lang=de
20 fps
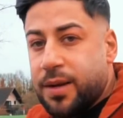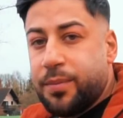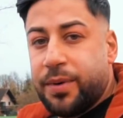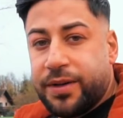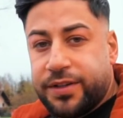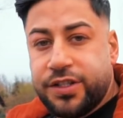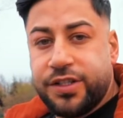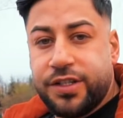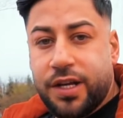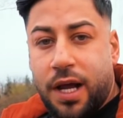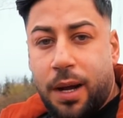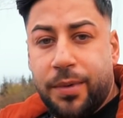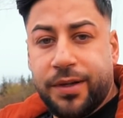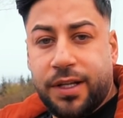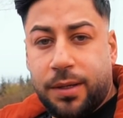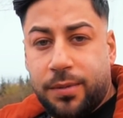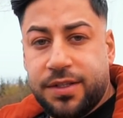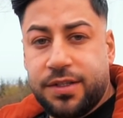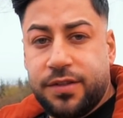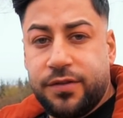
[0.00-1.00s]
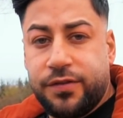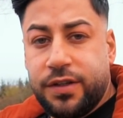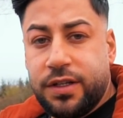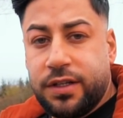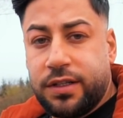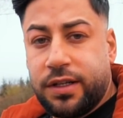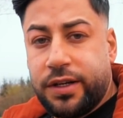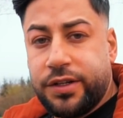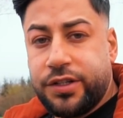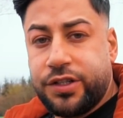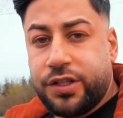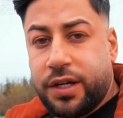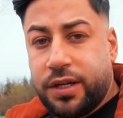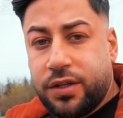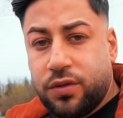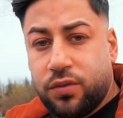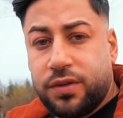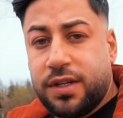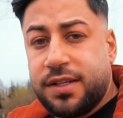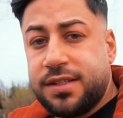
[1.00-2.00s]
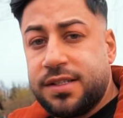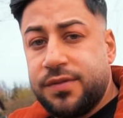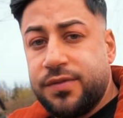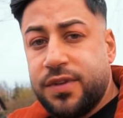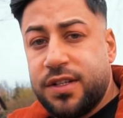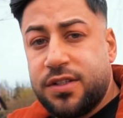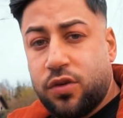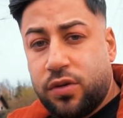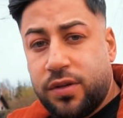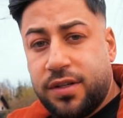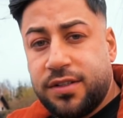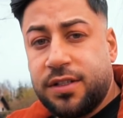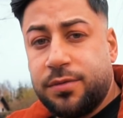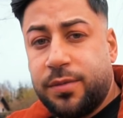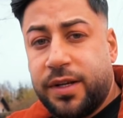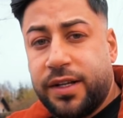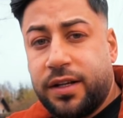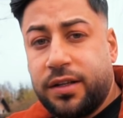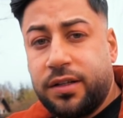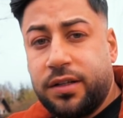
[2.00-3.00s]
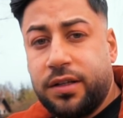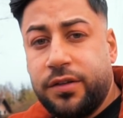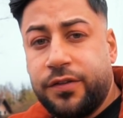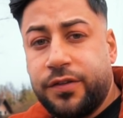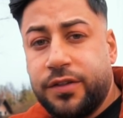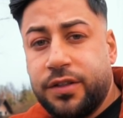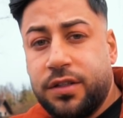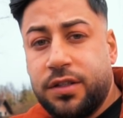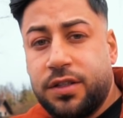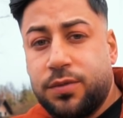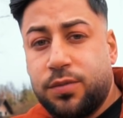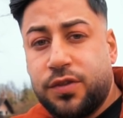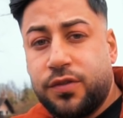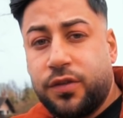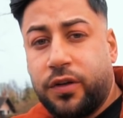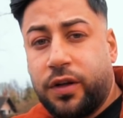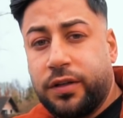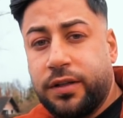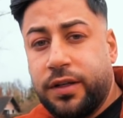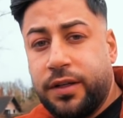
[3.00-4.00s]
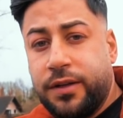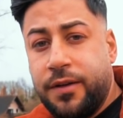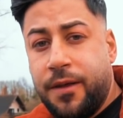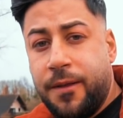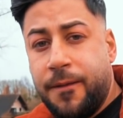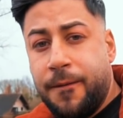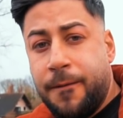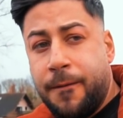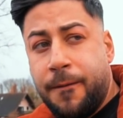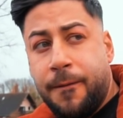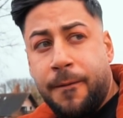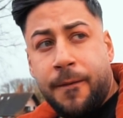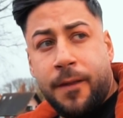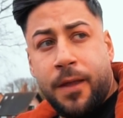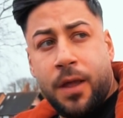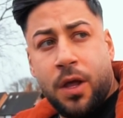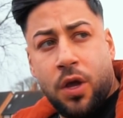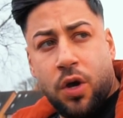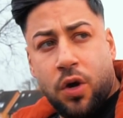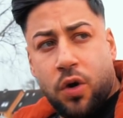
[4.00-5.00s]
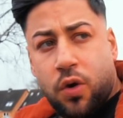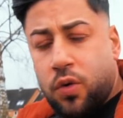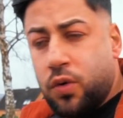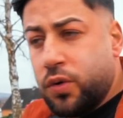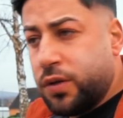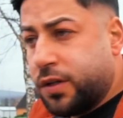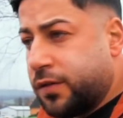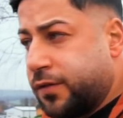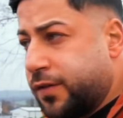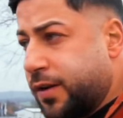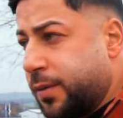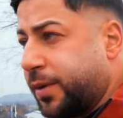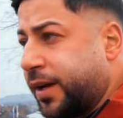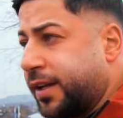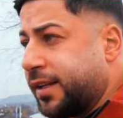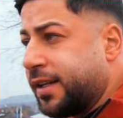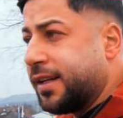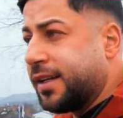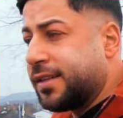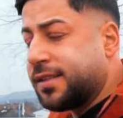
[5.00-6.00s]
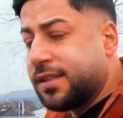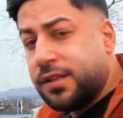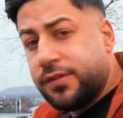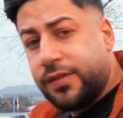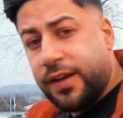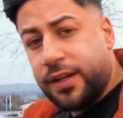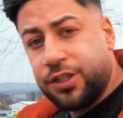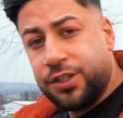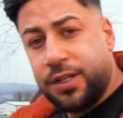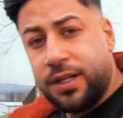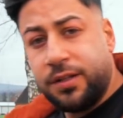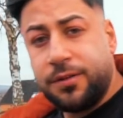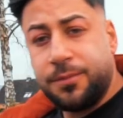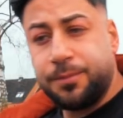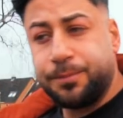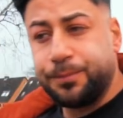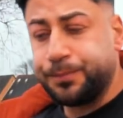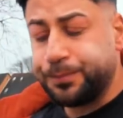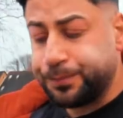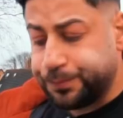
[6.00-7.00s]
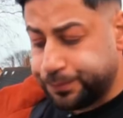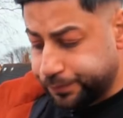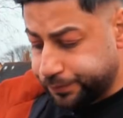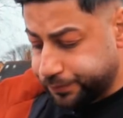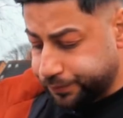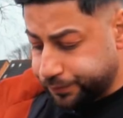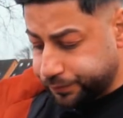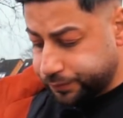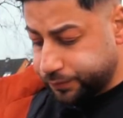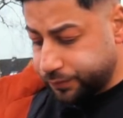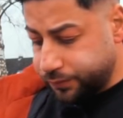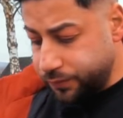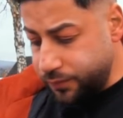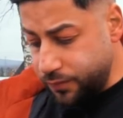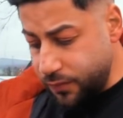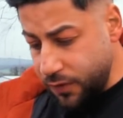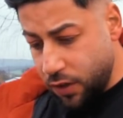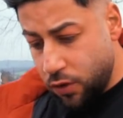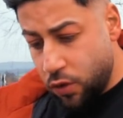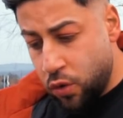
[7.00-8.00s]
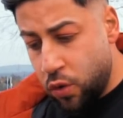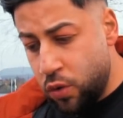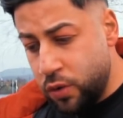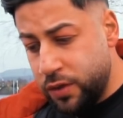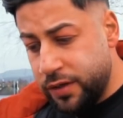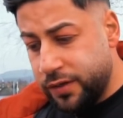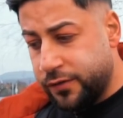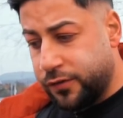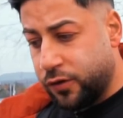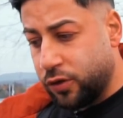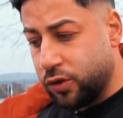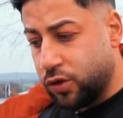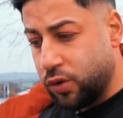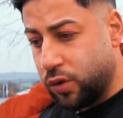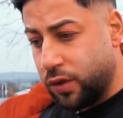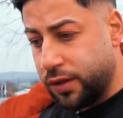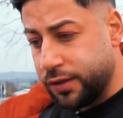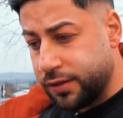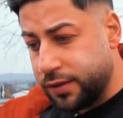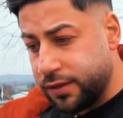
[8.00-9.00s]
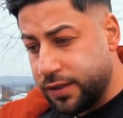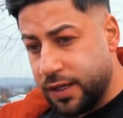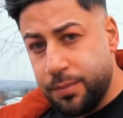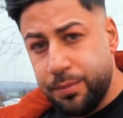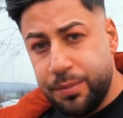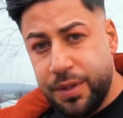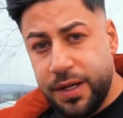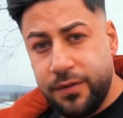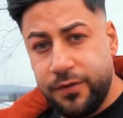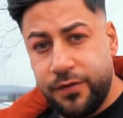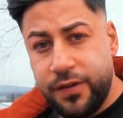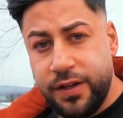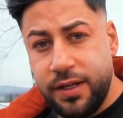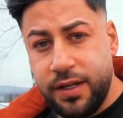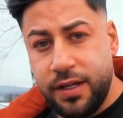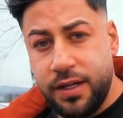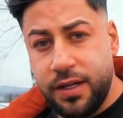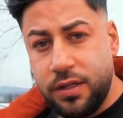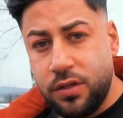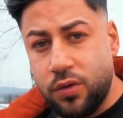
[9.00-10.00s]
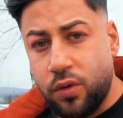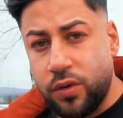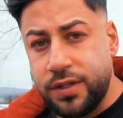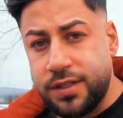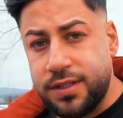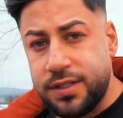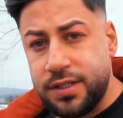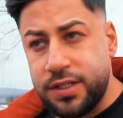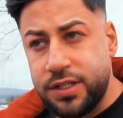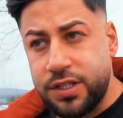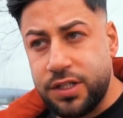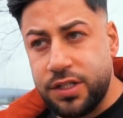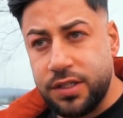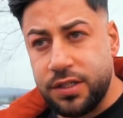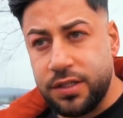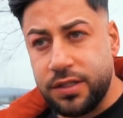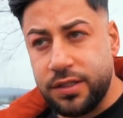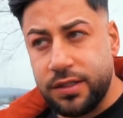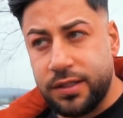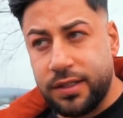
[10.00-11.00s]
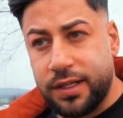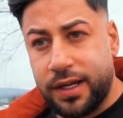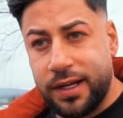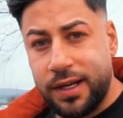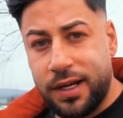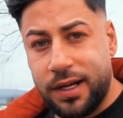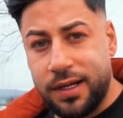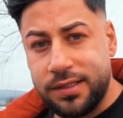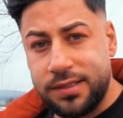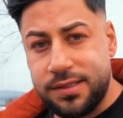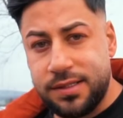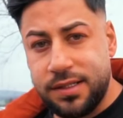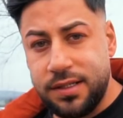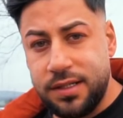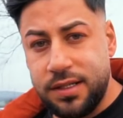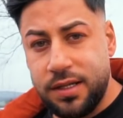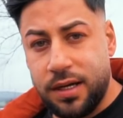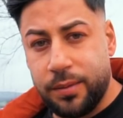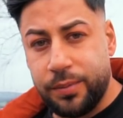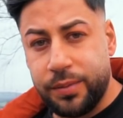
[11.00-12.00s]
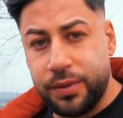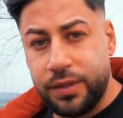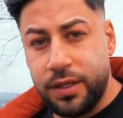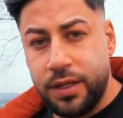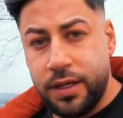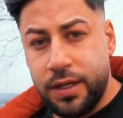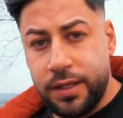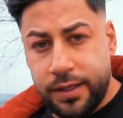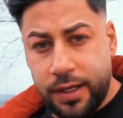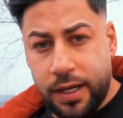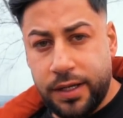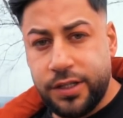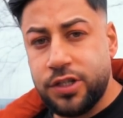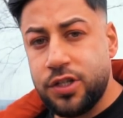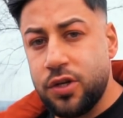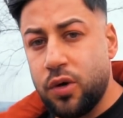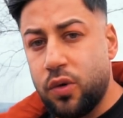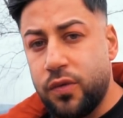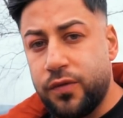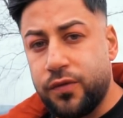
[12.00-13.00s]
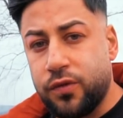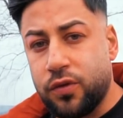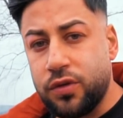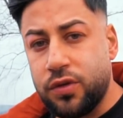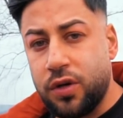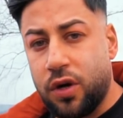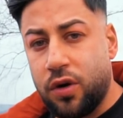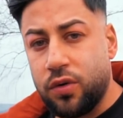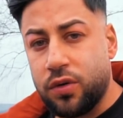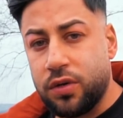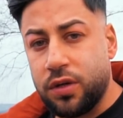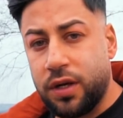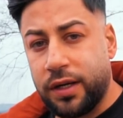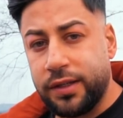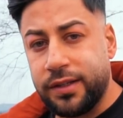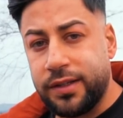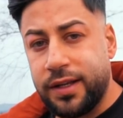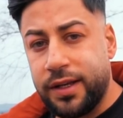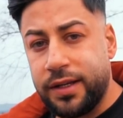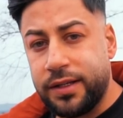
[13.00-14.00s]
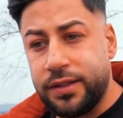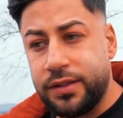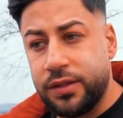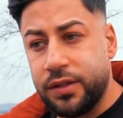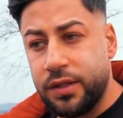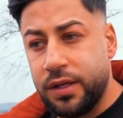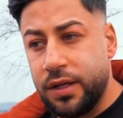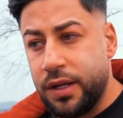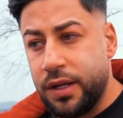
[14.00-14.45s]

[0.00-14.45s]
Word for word: läppert sich die Arbeit, aber es sind viele Kleinigkeiten und das nehmen wir jetzt auch langsam an Angriff. Ne? Es muss vorangehen. Und wir bringen den jetzt in die Werkstatt, holen von dort den BMW E90 318i ab. Den hatte ich in der Hofrunde auch angeeckt.